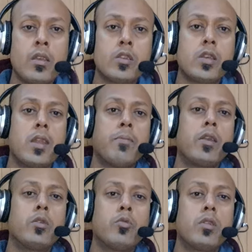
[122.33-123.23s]
किसान
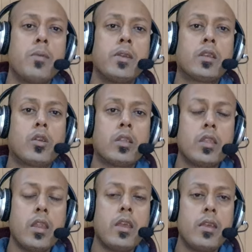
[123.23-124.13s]
भाइयों दुनिया में
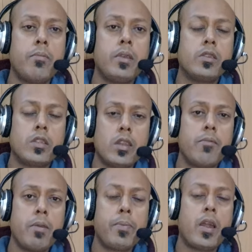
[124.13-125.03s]
कितने भी जितने
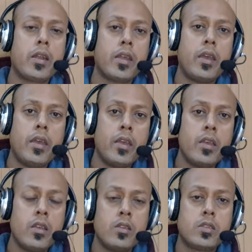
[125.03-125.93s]
भी प्लांट है
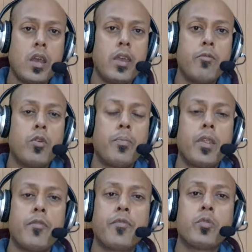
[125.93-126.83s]
चाहे वो
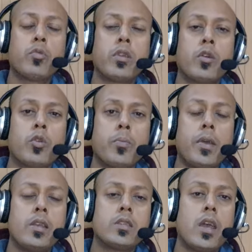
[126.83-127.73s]
अपना फ्रूट की क्रॉप
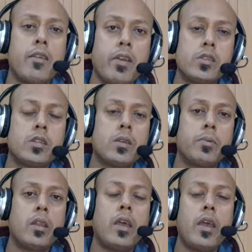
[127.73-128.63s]
है चाहे
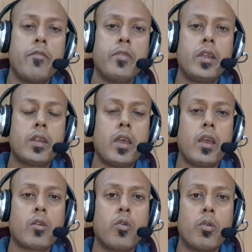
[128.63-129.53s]
वेजिटेबल है वीट है
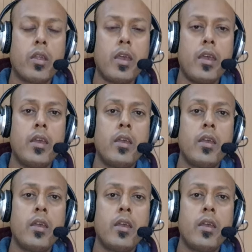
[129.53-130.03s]
कॉर्न है